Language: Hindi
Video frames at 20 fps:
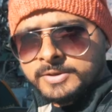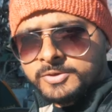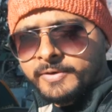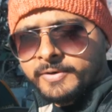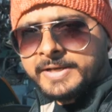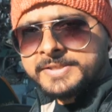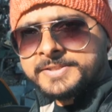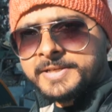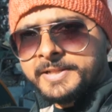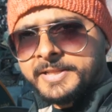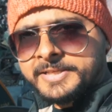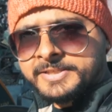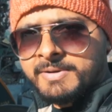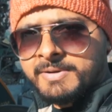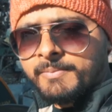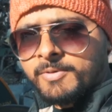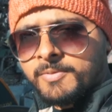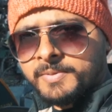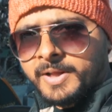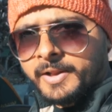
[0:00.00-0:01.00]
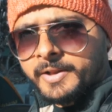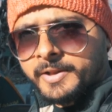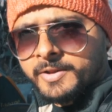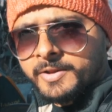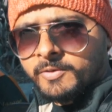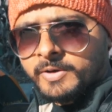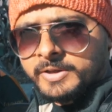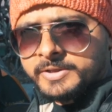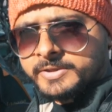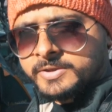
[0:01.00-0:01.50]
गई जल्दी से मैं आपको बता देता
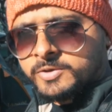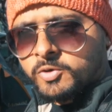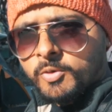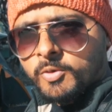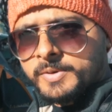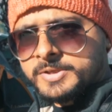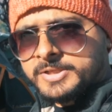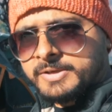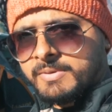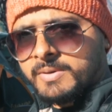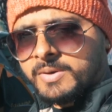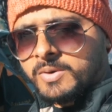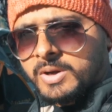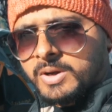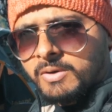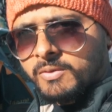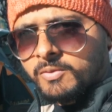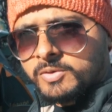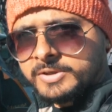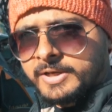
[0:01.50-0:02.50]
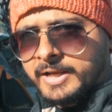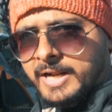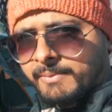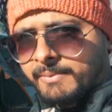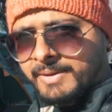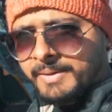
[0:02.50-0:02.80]
हूँ कि जिस होम स्टे में रुका हूँ उसका नाम